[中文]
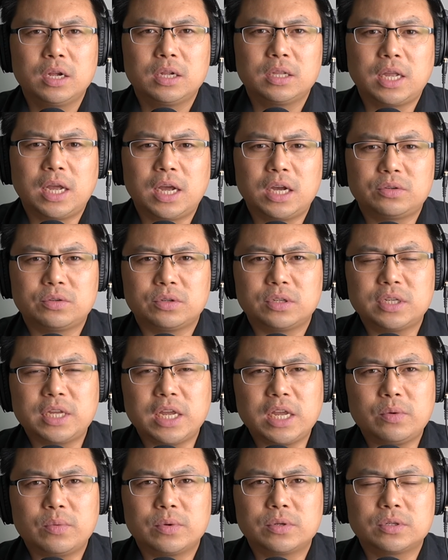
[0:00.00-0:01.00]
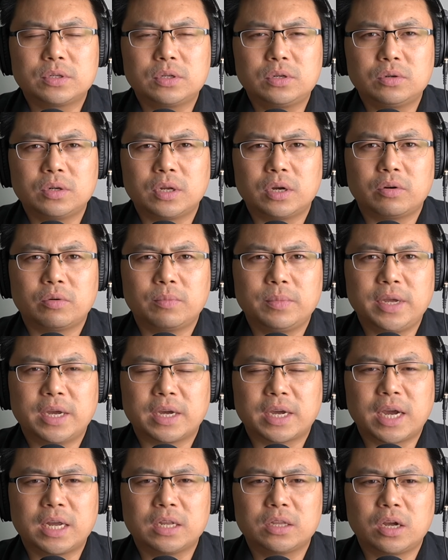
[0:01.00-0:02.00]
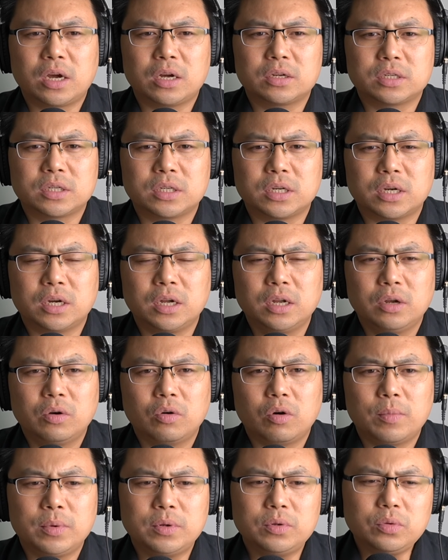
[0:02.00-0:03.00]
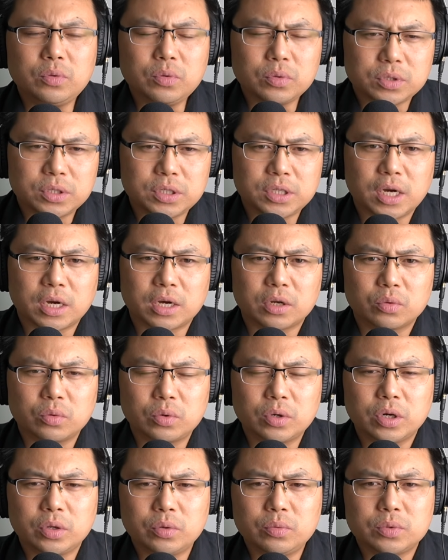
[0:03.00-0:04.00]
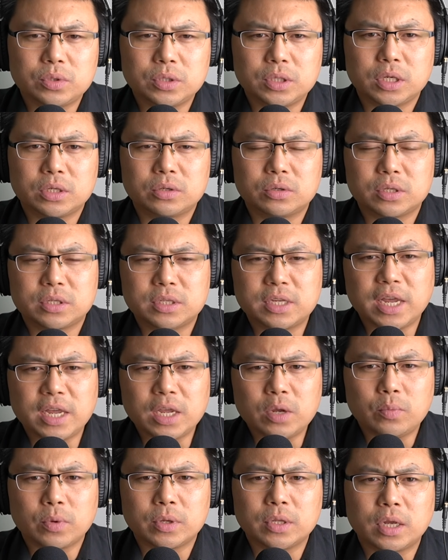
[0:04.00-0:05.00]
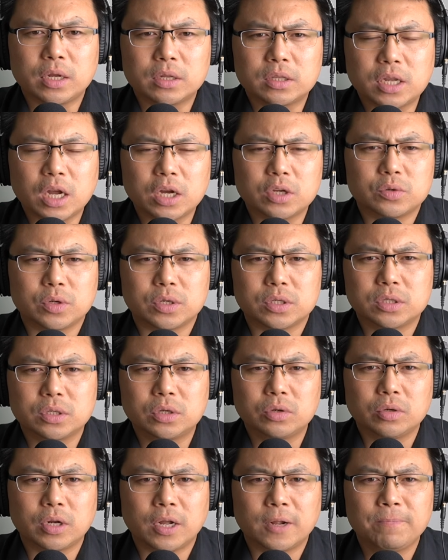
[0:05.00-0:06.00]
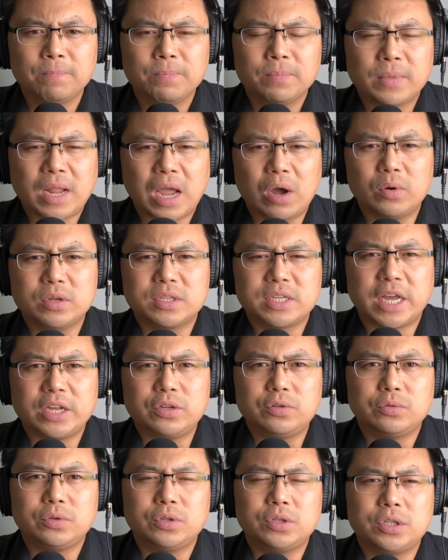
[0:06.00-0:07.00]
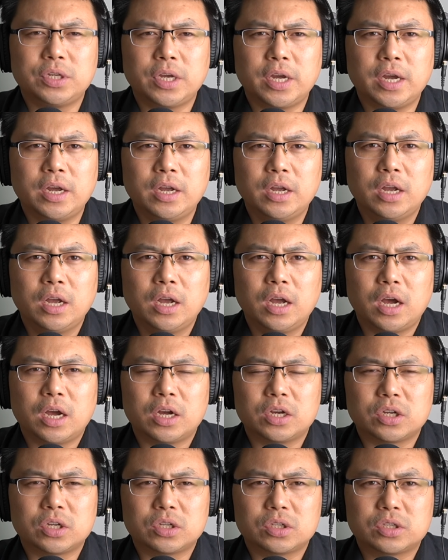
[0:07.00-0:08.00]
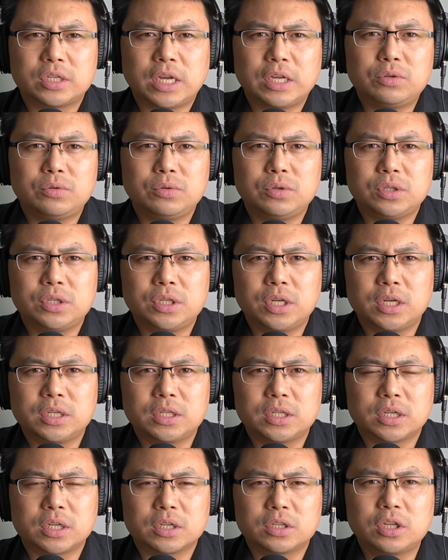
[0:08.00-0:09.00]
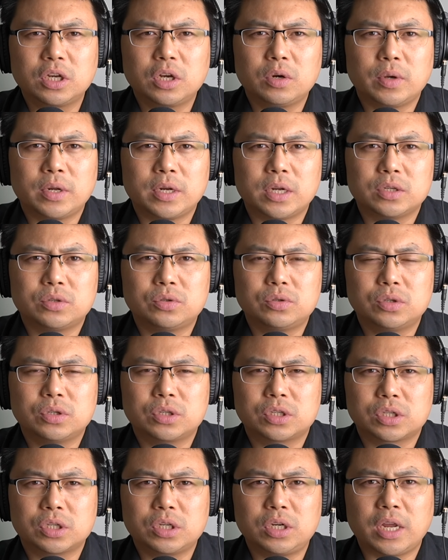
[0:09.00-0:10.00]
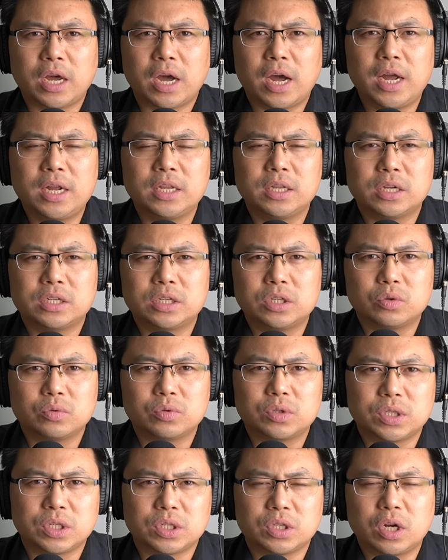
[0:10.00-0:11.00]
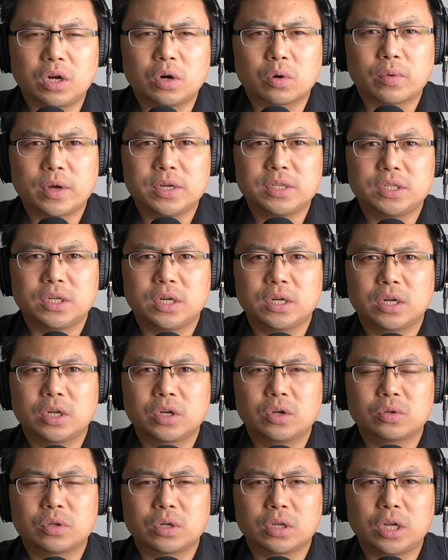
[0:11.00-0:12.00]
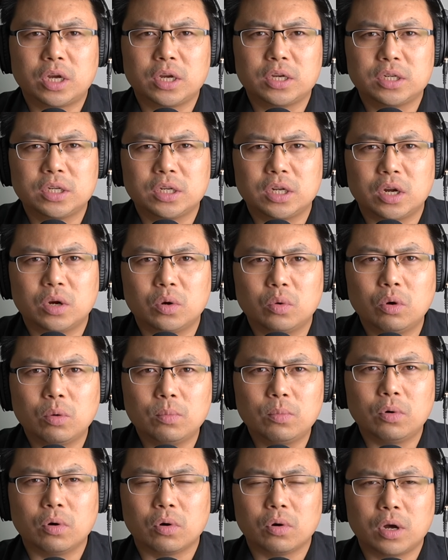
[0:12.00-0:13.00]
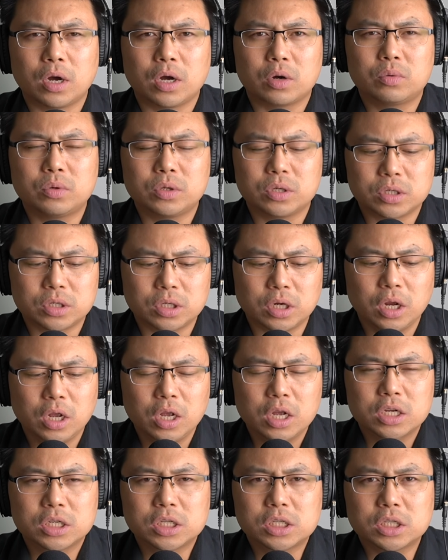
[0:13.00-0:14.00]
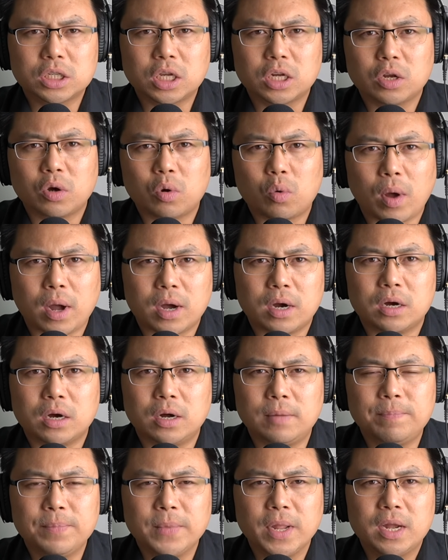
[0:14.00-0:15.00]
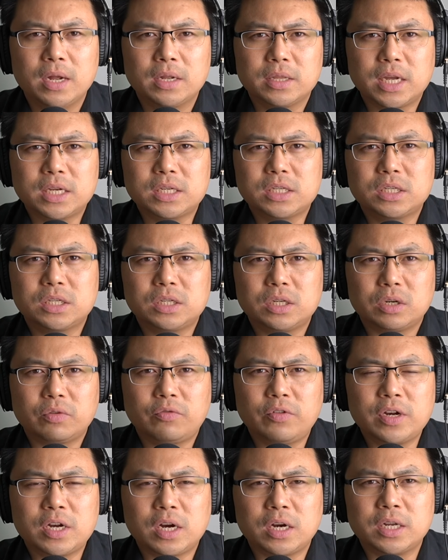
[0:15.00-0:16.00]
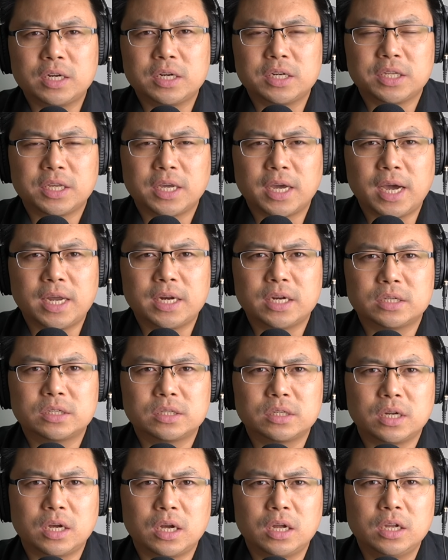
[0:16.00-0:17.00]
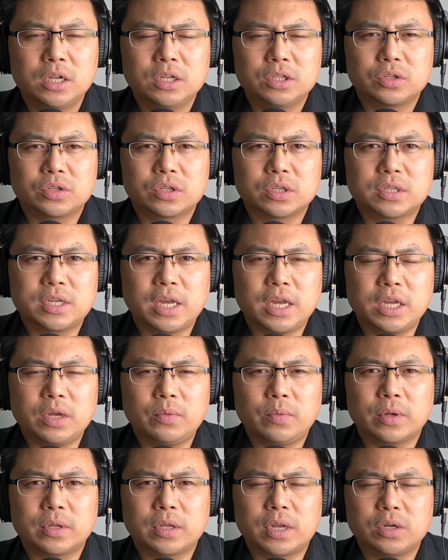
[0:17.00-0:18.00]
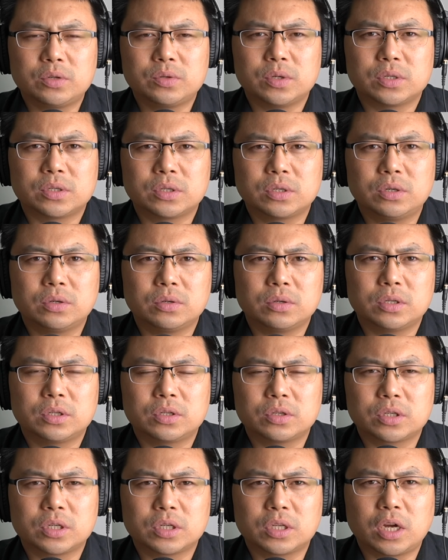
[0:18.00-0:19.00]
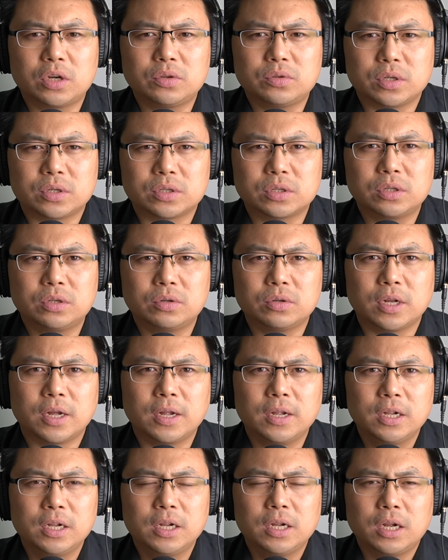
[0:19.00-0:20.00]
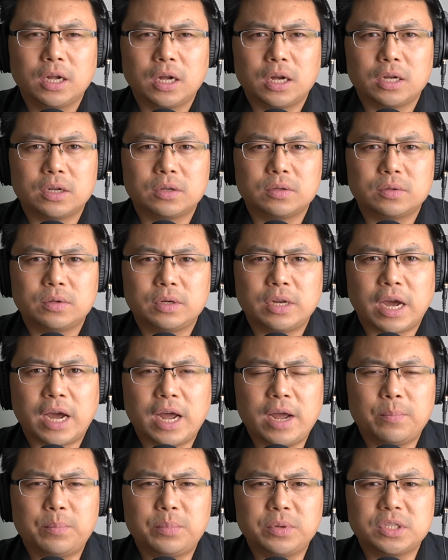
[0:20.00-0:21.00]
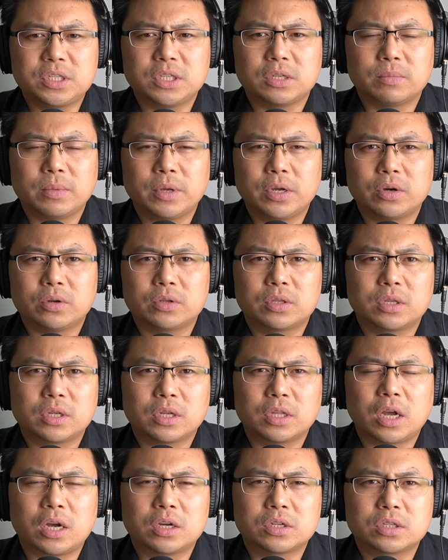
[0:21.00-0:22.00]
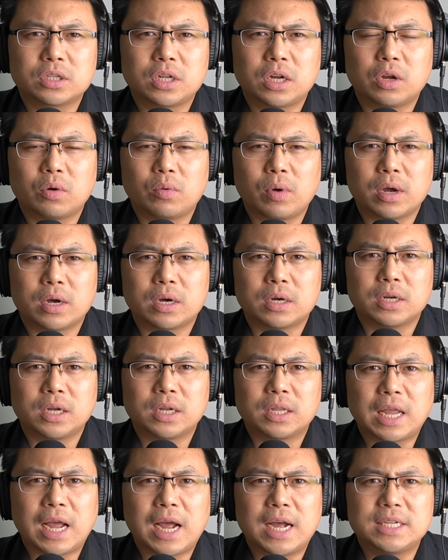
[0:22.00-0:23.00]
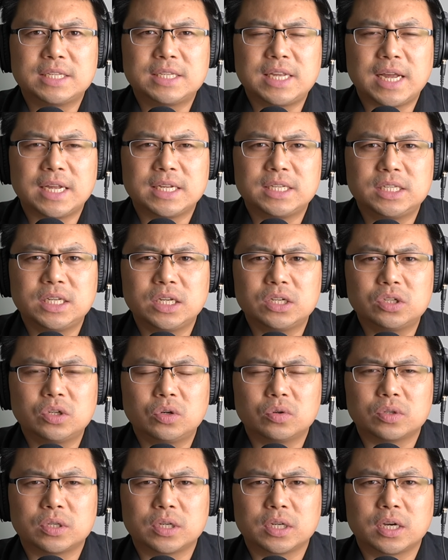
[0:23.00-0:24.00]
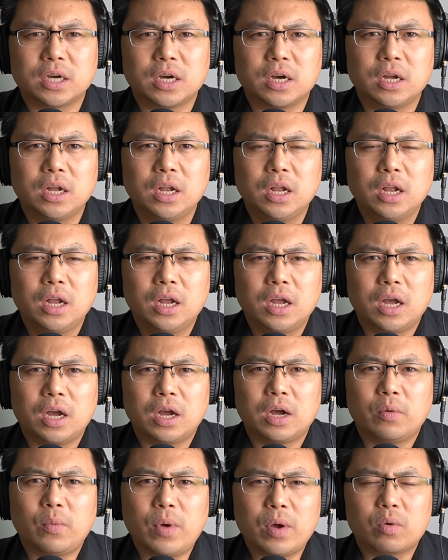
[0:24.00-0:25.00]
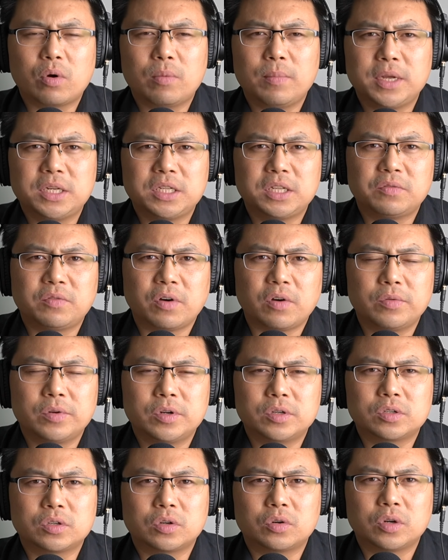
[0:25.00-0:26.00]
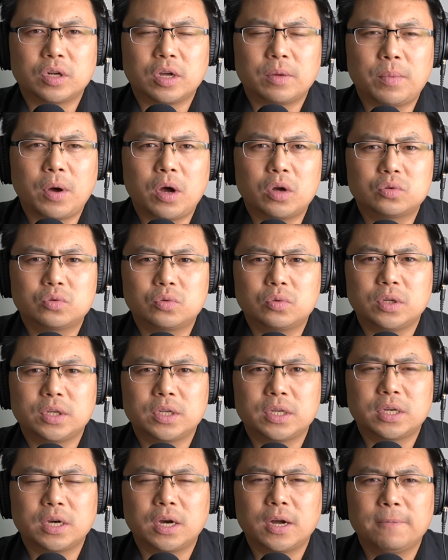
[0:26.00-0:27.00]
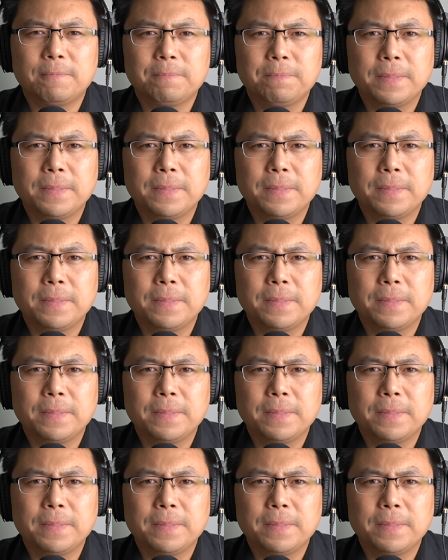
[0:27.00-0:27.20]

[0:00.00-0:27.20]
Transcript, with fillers: 那选择蔡英文之后呢，我们也看到这个，我们预计啊，很多人的预计呢，就是蔡英文当当选之后呢，他会采取一些，呃，采取一些这个策略呢，去使两岸的这种紧张关系呢，能够得到一定的落幕啊，或者是适当的缓和。但是非常令人遗憾的是呢，就是蔡英文当选之后，就是当选之后呢，呃，两岸不仅没有得到适当的缓和呢，他在接受这个呃外国媒体访问的时候呢，抛出了一个。